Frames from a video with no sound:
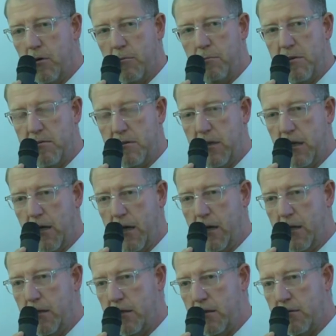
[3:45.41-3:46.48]
noch ein bisschen
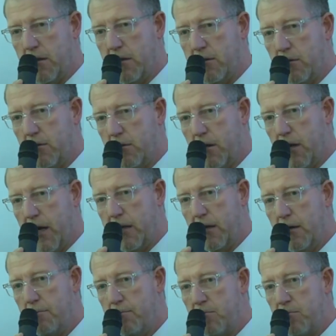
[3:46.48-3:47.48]
egal. Ist halt so, leider.